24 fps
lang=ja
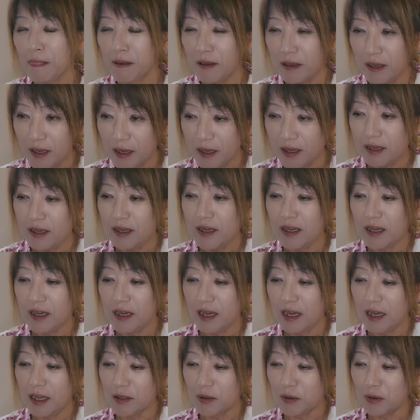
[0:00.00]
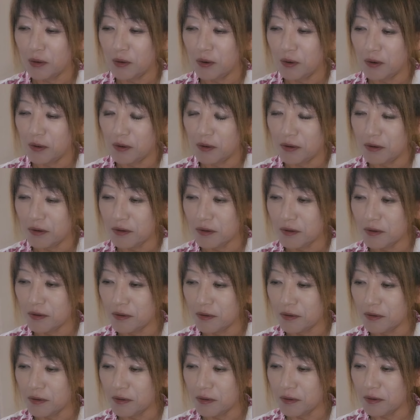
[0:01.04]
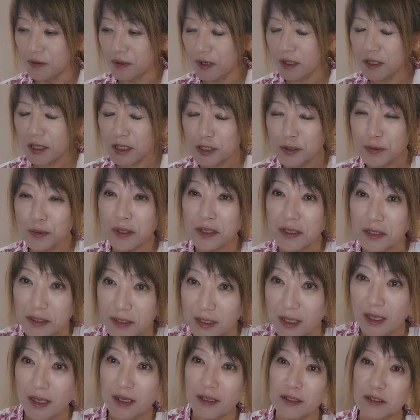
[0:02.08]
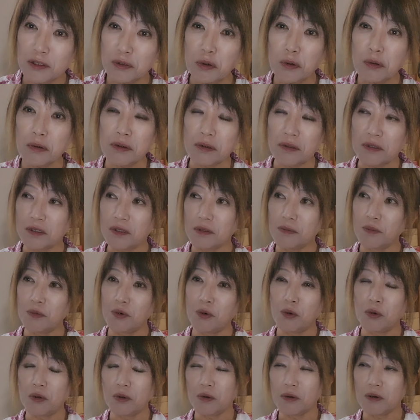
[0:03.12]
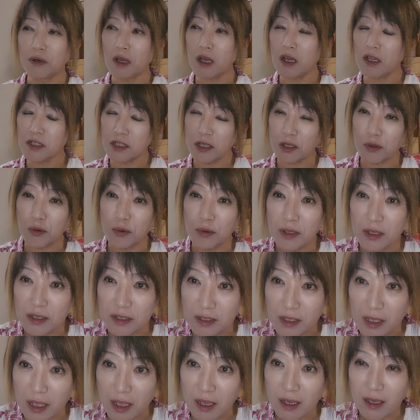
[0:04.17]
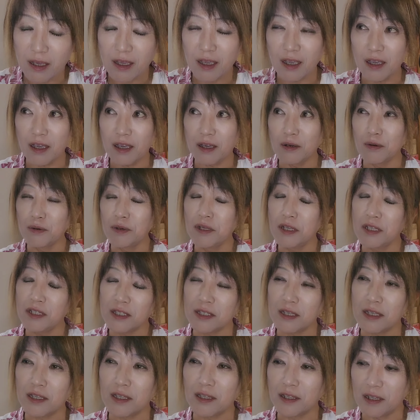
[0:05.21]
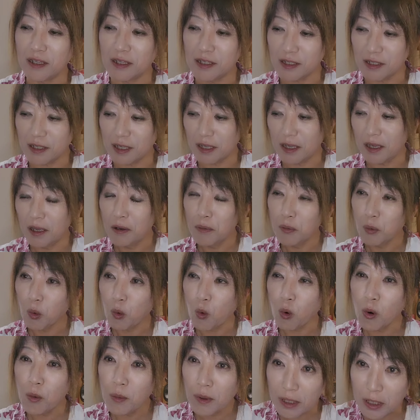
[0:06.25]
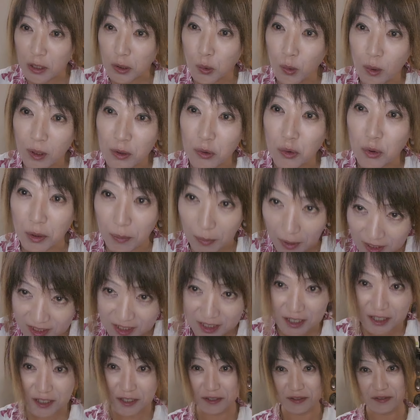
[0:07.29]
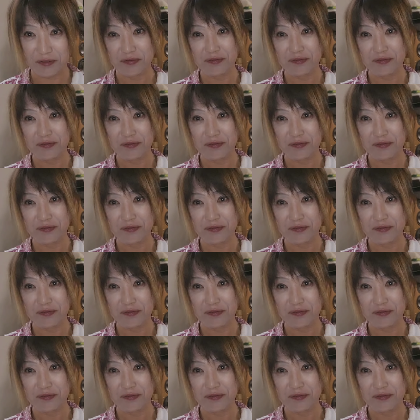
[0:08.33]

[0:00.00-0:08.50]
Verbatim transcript: ええ、あのー、私はですね、すごくもう感謝とですね、ええ、嬉しさでですね、もうここまで動画撮ります。